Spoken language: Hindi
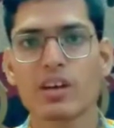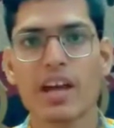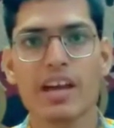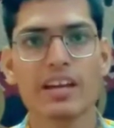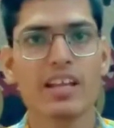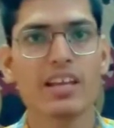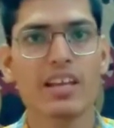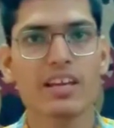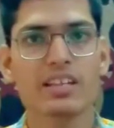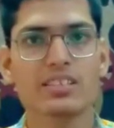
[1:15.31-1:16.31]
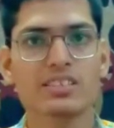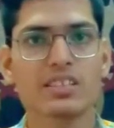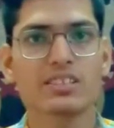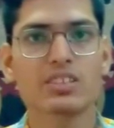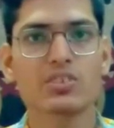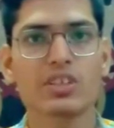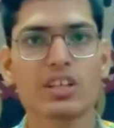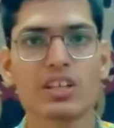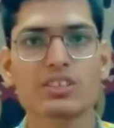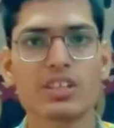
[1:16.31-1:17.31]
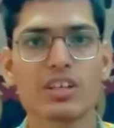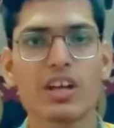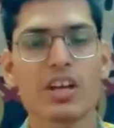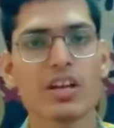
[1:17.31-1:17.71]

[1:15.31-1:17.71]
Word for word: तो गया है था लेकिन इस सीरीज़ की जो इंग्लिश की